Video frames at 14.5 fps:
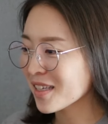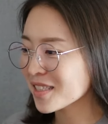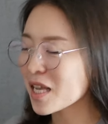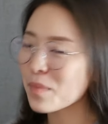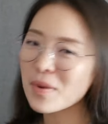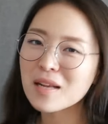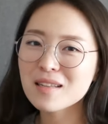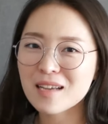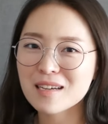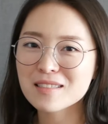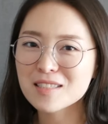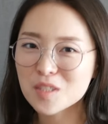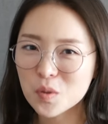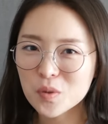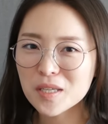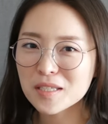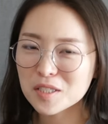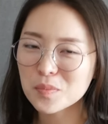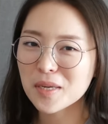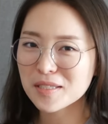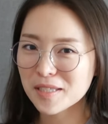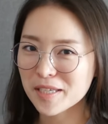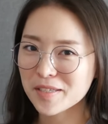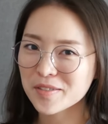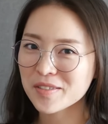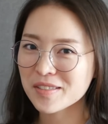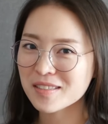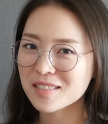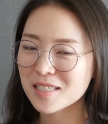제발 나를 떠나지
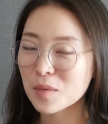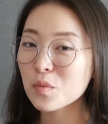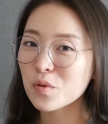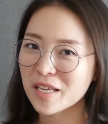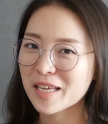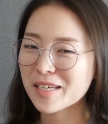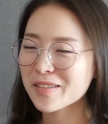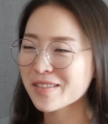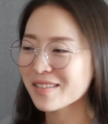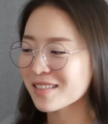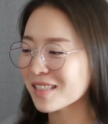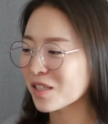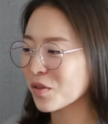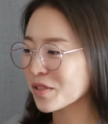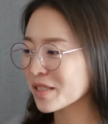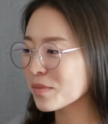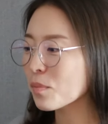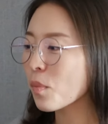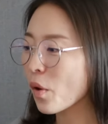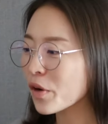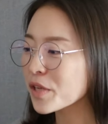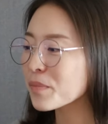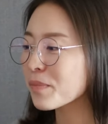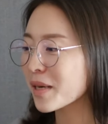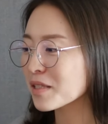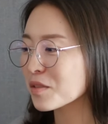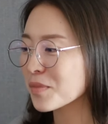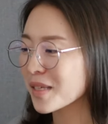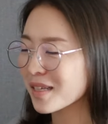마세요. 제목이에요. 이것은
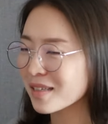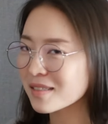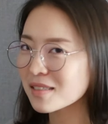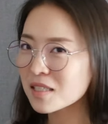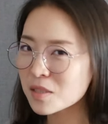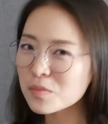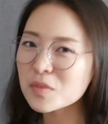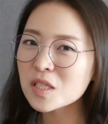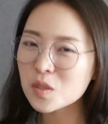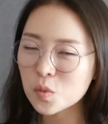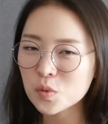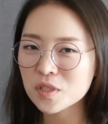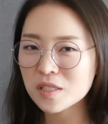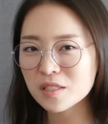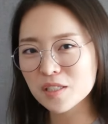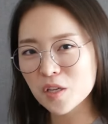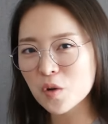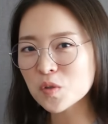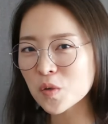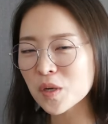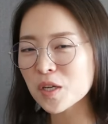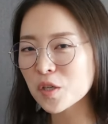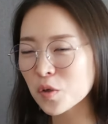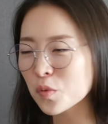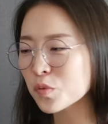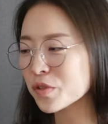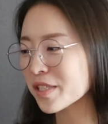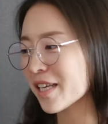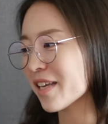버림받음이라는 심리도식을 형성한
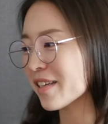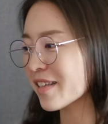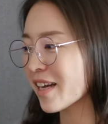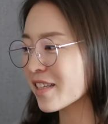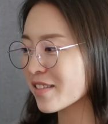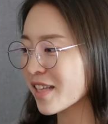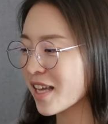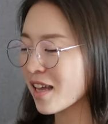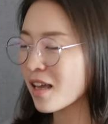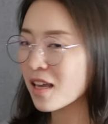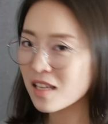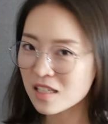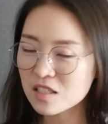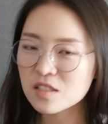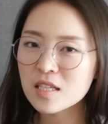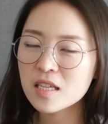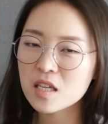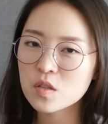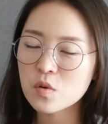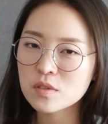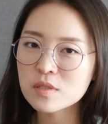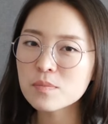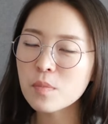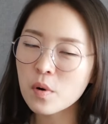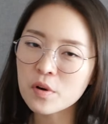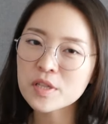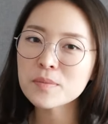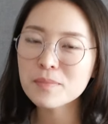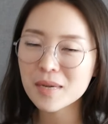경우를 얘기를 하는데, 이 책에서는
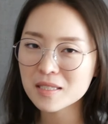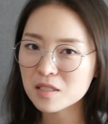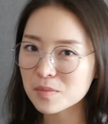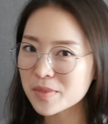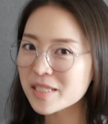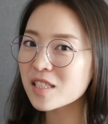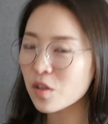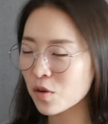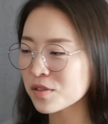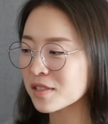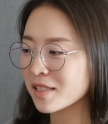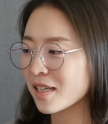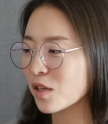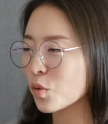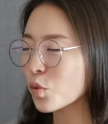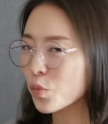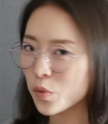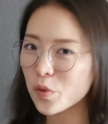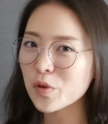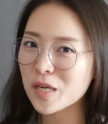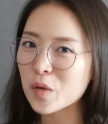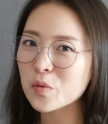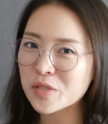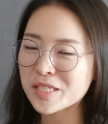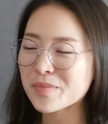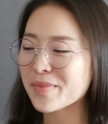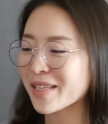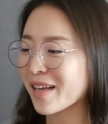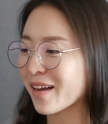버림받음의 덫이라고 표현을 하고
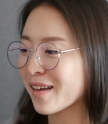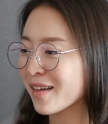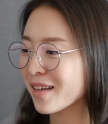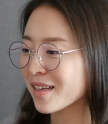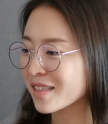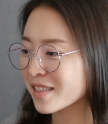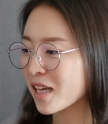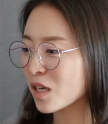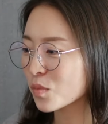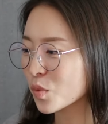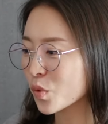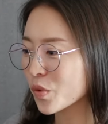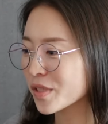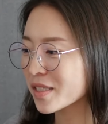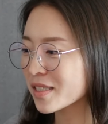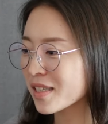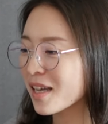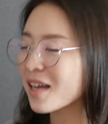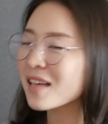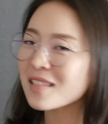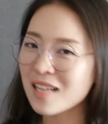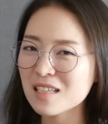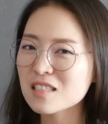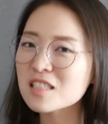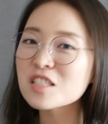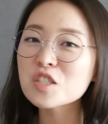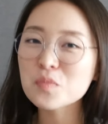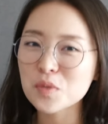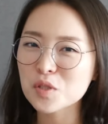있습니다. 그 다음으로는
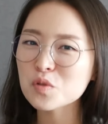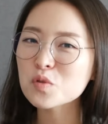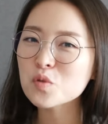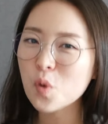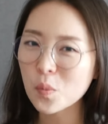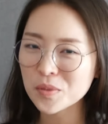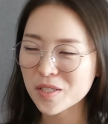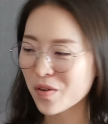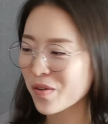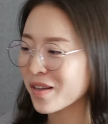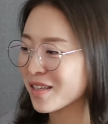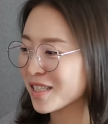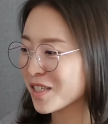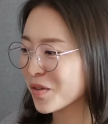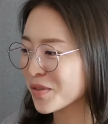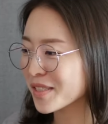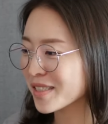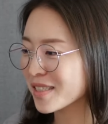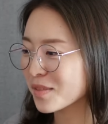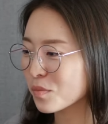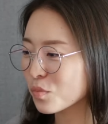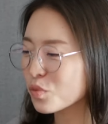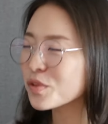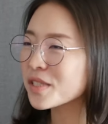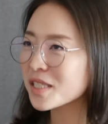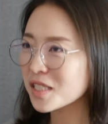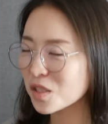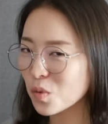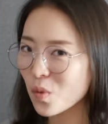당신을 믿을 수 없어. 이것은
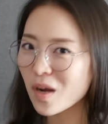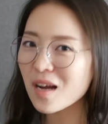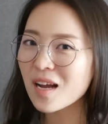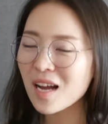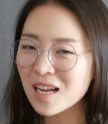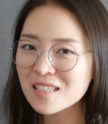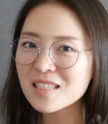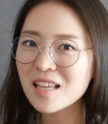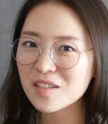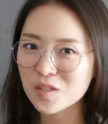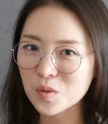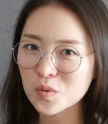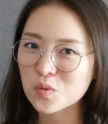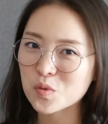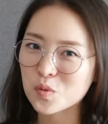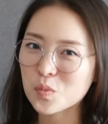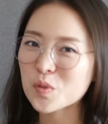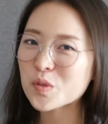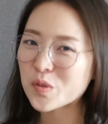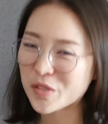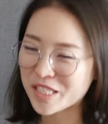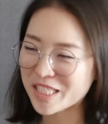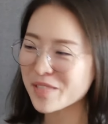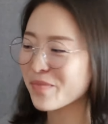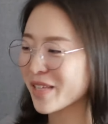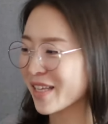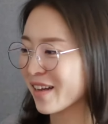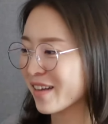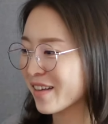불신과 학대의 덫으로 볼 수
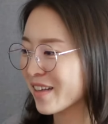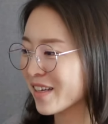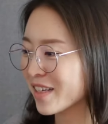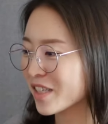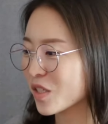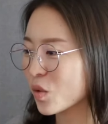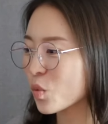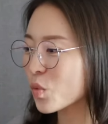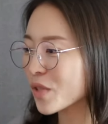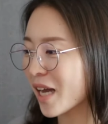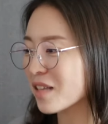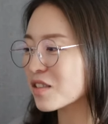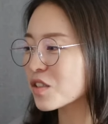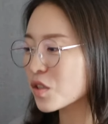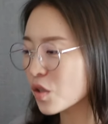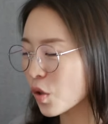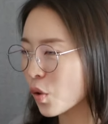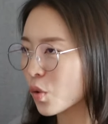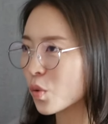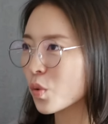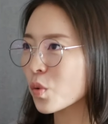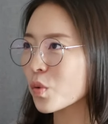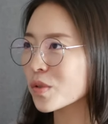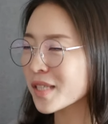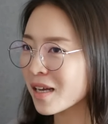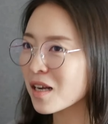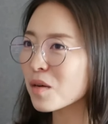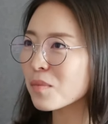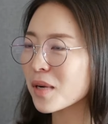있습니다. 그리고 나는 결코
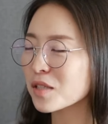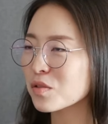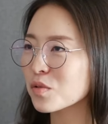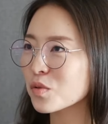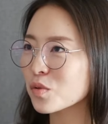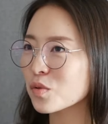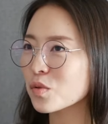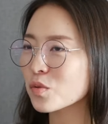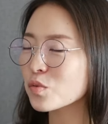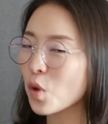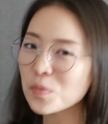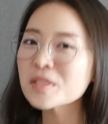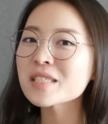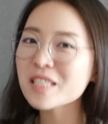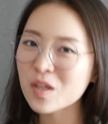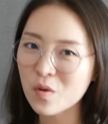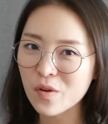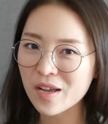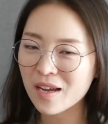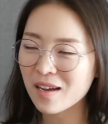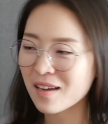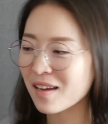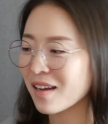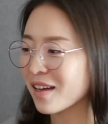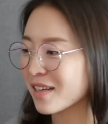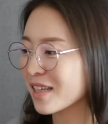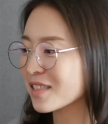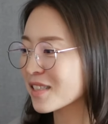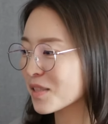사랑받을 수 없을 거야.
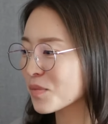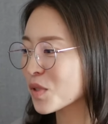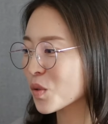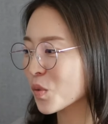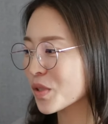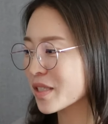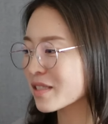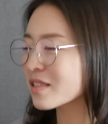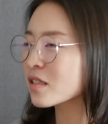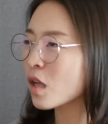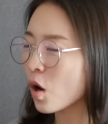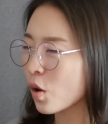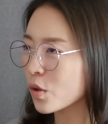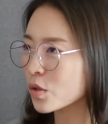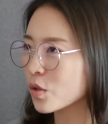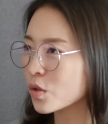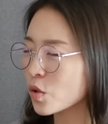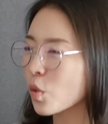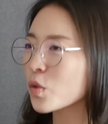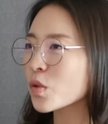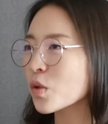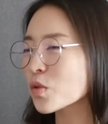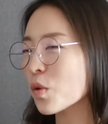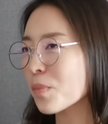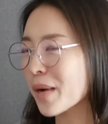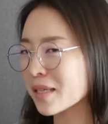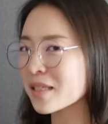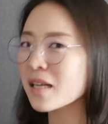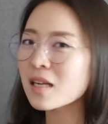라는 심리도식은 어떤 정서적
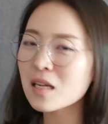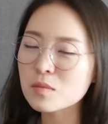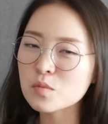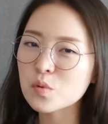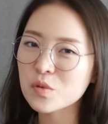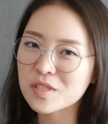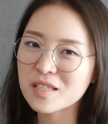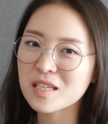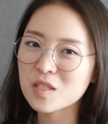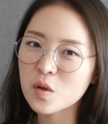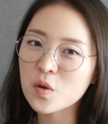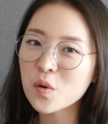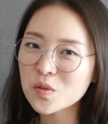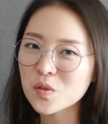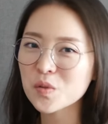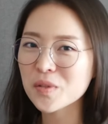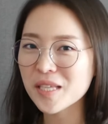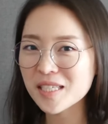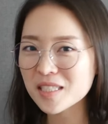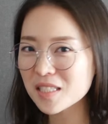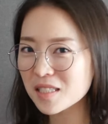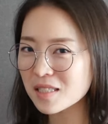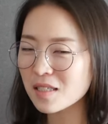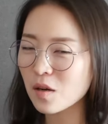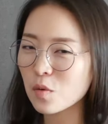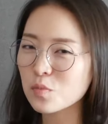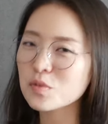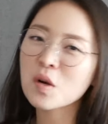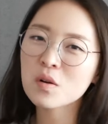박탈감으로 인해서 형성된
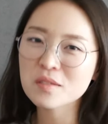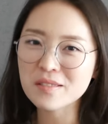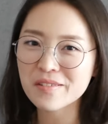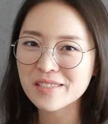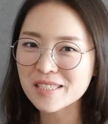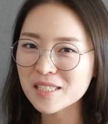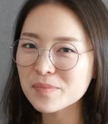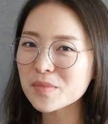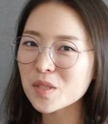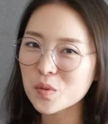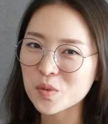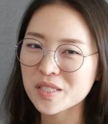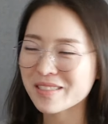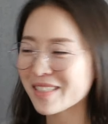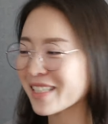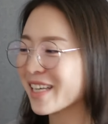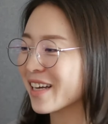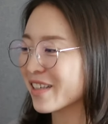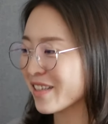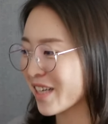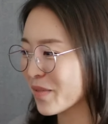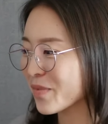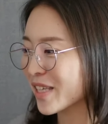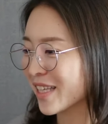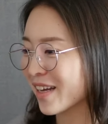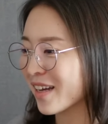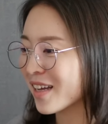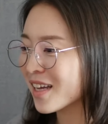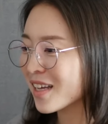부적응적인 심리도식을 이야기를
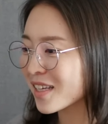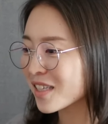합니다.